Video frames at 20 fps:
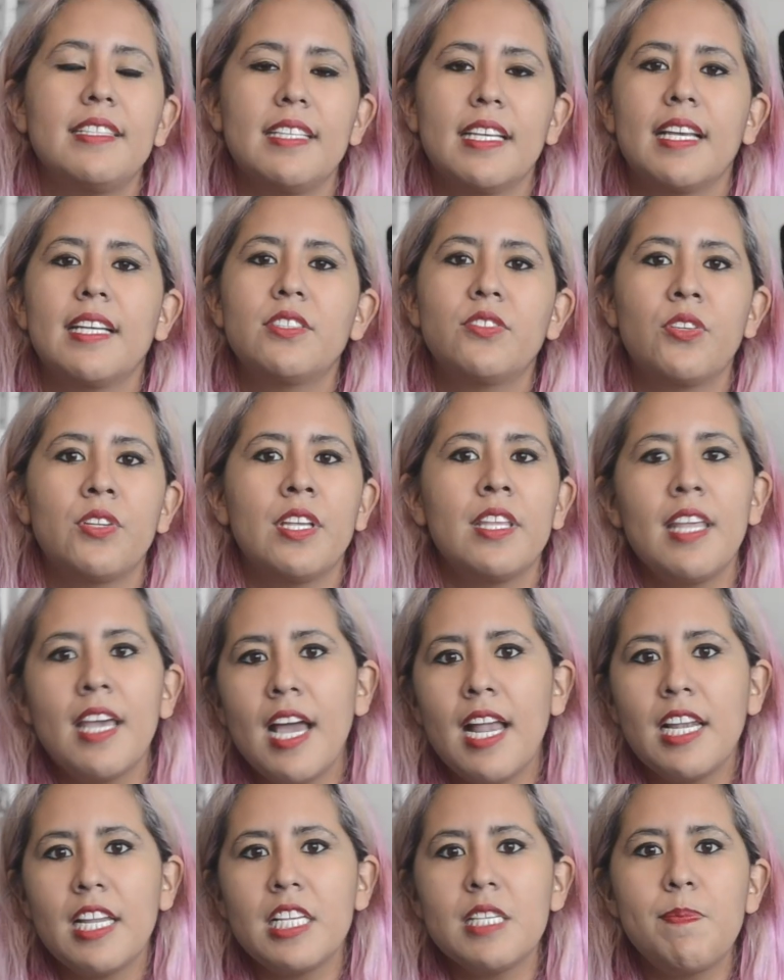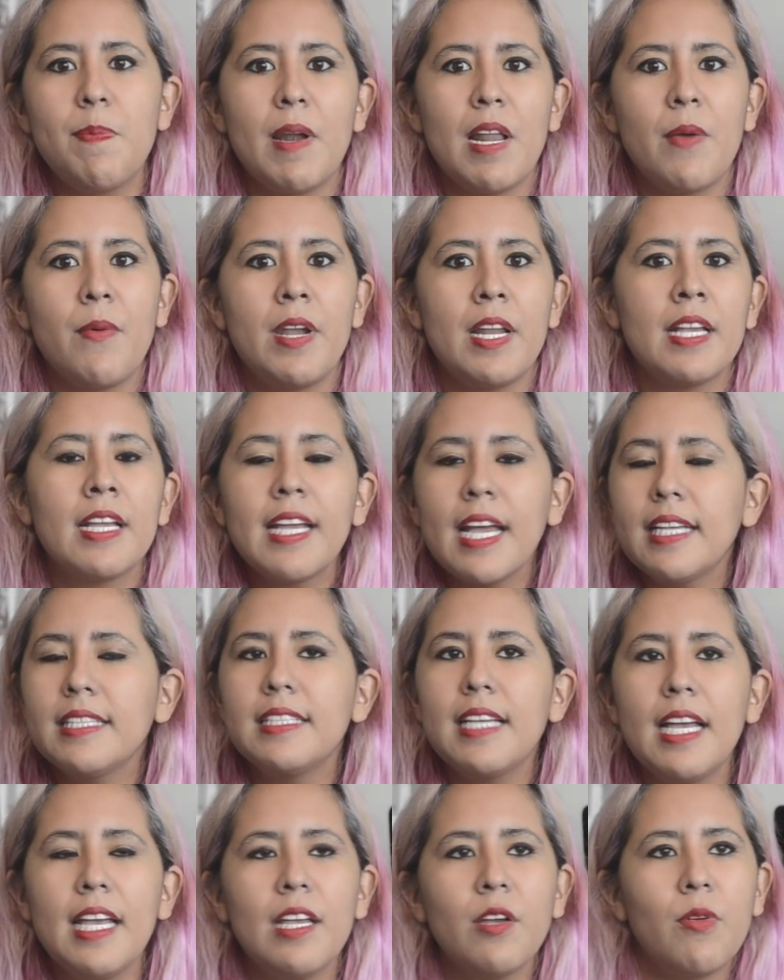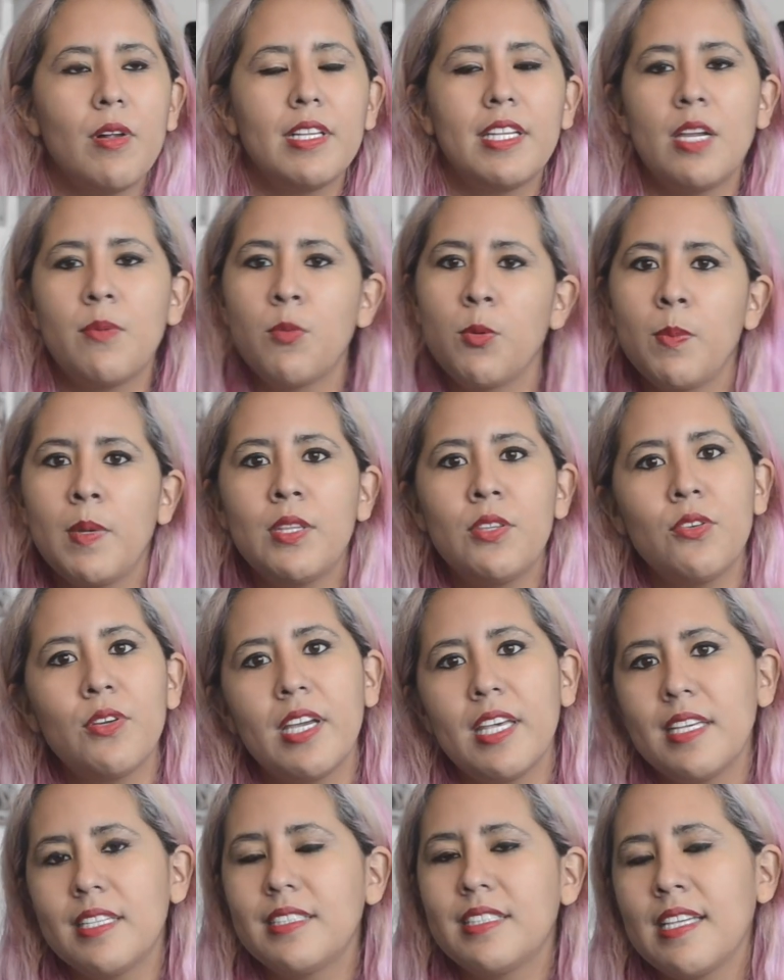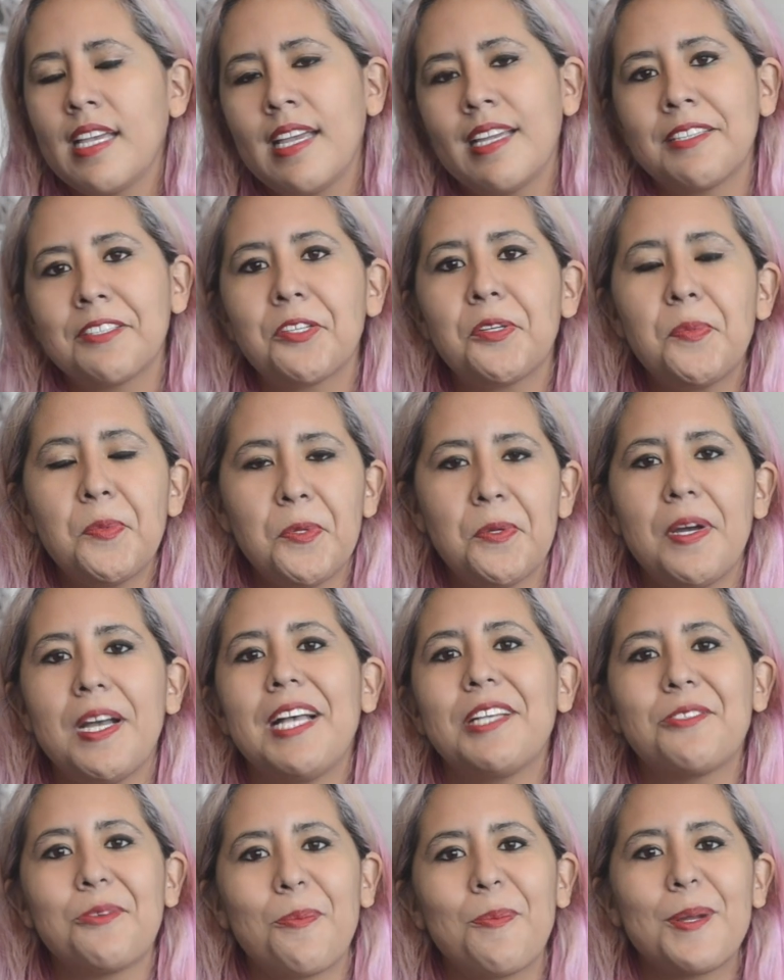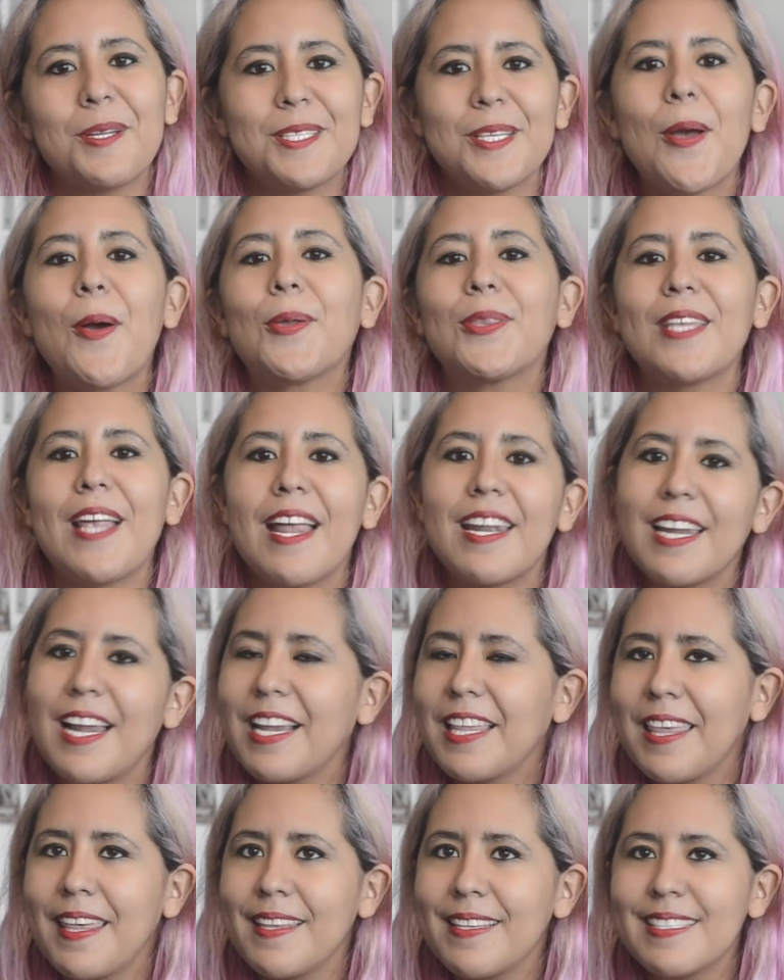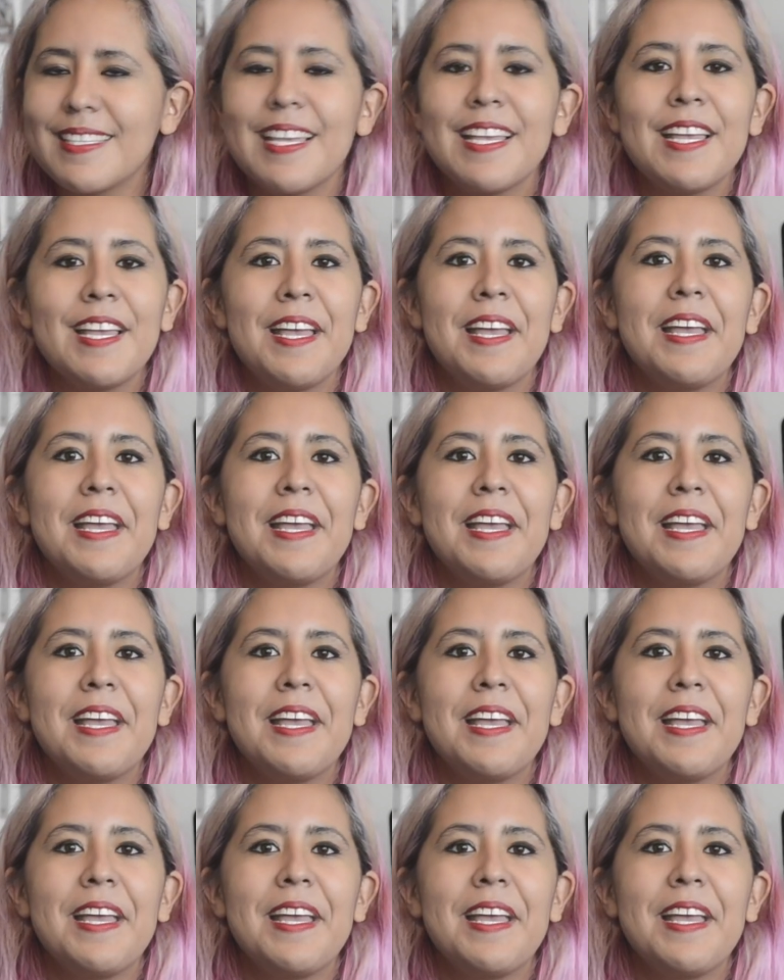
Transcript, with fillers: Así que son ideales para ver en casa en cualquier momento que deseen como asomarse a otras realidades.